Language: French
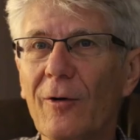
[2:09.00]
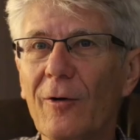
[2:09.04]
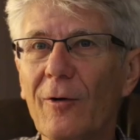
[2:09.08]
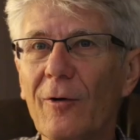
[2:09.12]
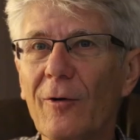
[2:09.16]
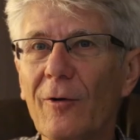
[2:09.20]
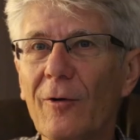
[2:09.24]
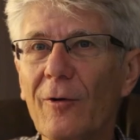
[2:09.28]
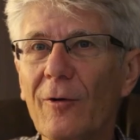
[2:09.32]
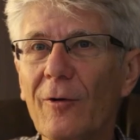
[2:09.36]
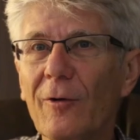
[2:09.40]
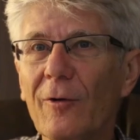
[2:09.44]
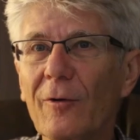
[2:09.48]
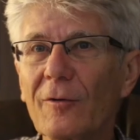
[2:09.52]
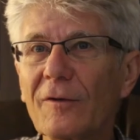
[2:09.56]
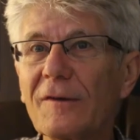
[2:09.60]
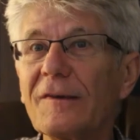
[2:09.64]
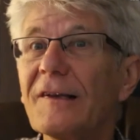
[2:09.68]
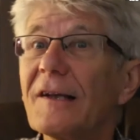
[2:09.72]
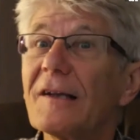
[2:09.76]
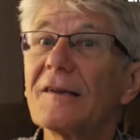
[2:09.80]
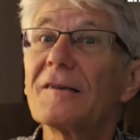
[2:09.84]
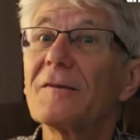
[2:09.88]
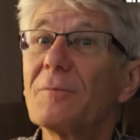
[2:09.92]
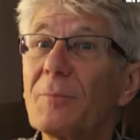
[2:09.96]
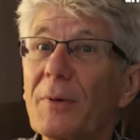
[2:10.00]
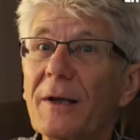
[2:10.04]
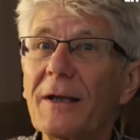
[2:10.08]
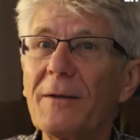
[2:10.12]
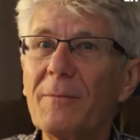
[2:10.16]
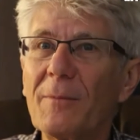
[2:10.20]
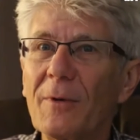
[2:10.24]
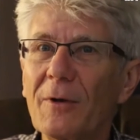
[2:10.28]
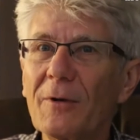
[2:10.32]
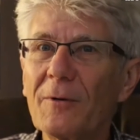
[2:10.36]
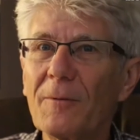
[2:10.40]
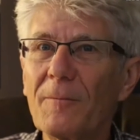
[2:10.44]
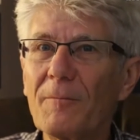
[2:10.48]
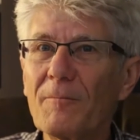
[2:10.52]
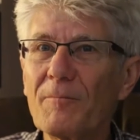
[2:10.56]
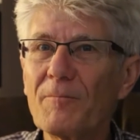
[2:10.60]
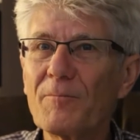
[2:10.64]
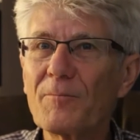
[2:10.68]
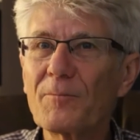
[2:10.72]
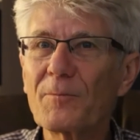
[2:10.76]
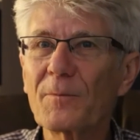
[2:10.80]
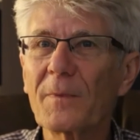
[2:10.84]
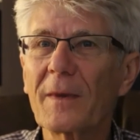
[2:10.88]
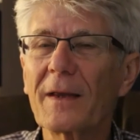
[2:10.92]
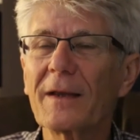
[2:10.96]
en s'exprimant
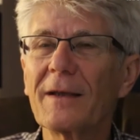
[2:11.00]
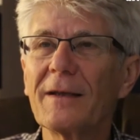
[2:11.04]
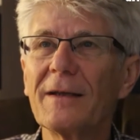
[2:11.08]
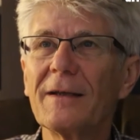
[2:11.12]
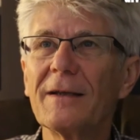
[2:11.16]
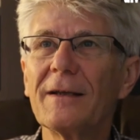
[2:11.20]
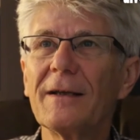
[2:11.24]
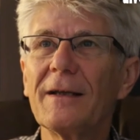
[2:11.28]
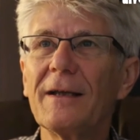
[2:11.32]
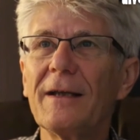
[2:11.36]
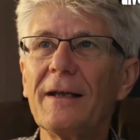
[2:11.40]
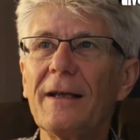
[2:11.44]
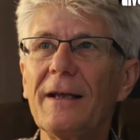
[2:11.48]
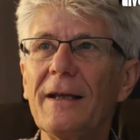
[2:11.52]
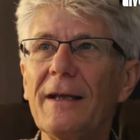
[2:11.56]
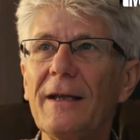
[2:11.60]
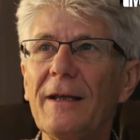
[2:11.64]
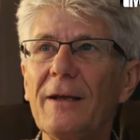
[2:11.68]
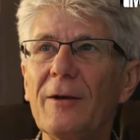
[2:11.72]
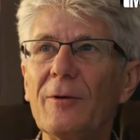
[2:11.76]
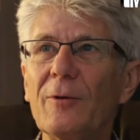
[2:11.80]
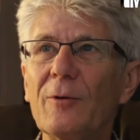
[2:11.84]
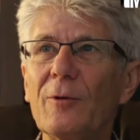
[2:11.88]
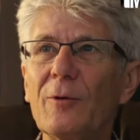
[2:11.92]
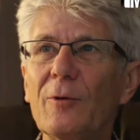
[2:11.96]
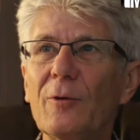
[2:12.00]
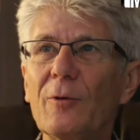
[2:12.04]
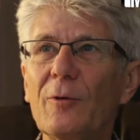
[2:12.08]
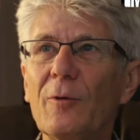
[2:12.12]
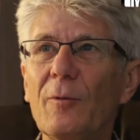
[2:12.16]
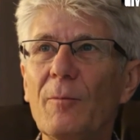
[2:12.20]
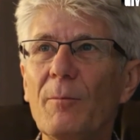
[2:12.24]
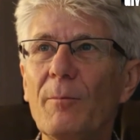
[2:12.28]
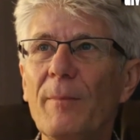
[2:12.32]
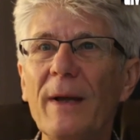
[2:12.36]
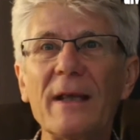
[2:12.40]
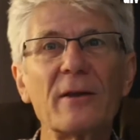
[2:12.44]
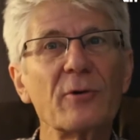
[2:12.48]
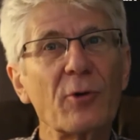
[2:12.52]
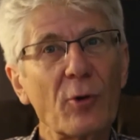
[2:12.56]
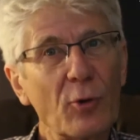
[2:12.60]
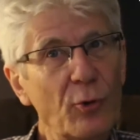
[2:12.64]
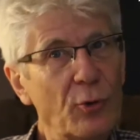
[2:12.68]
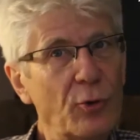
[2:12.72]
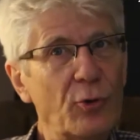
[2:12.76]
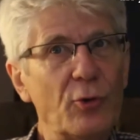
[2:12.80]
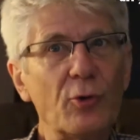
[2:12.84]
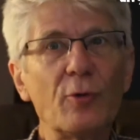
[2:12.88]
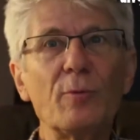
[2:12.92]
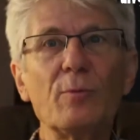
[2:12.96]
et euh,
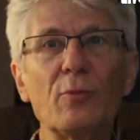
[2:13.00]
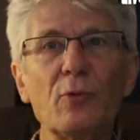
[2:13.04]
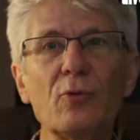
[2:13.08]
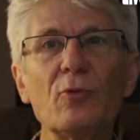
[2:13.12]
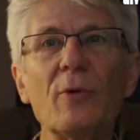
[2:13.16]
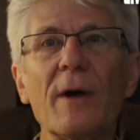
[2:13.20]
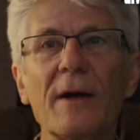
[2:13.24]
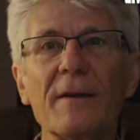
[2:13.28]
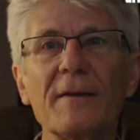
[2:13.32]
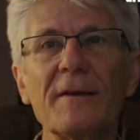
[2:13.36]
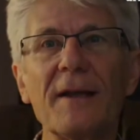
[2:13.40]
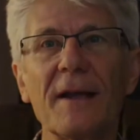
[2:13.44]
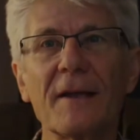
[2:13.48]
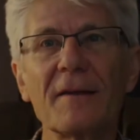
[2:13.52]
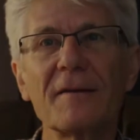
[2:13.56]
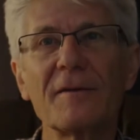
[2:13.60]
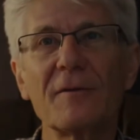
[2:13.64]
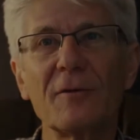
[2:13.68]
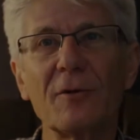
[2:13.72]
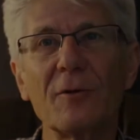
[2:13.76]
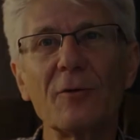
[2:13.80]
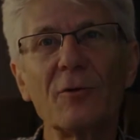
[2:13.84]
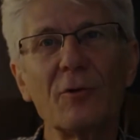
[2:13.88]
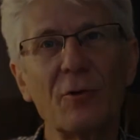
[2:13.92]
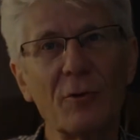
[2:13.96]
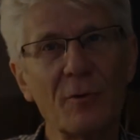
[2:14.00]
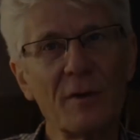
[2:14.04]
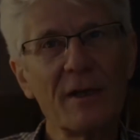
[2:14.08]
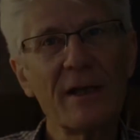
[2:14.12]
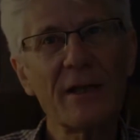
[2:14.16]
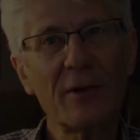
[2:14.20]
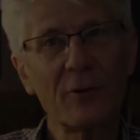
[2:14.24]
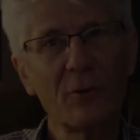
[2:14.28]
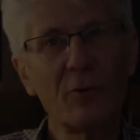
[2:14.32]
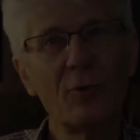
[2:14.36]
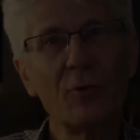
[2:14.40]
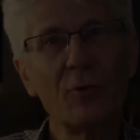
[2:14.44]
mettre debout un texte, tenir